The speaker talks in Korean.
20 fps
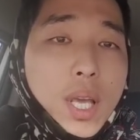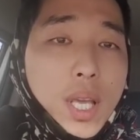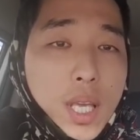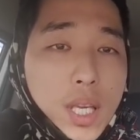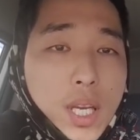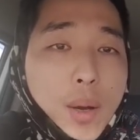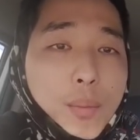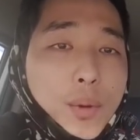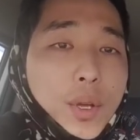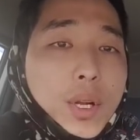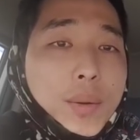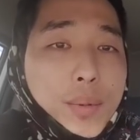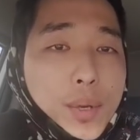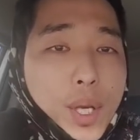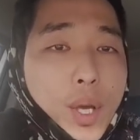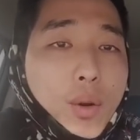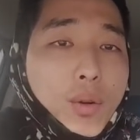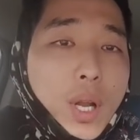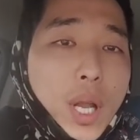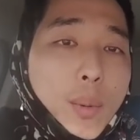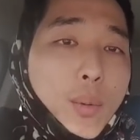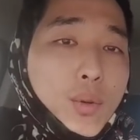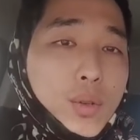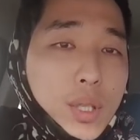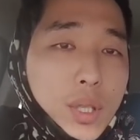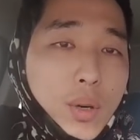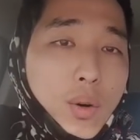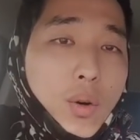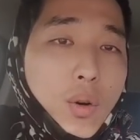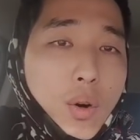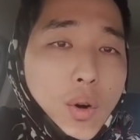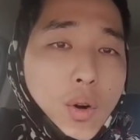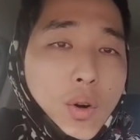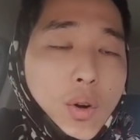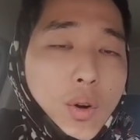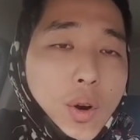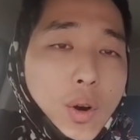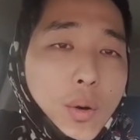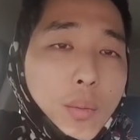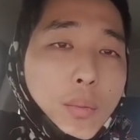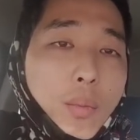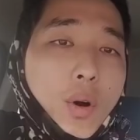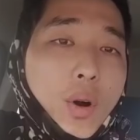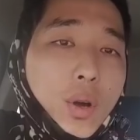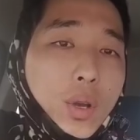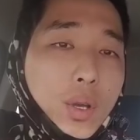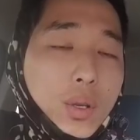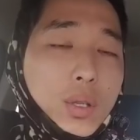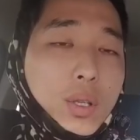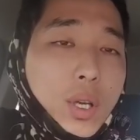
인건비를 비교를 해보시고 뭐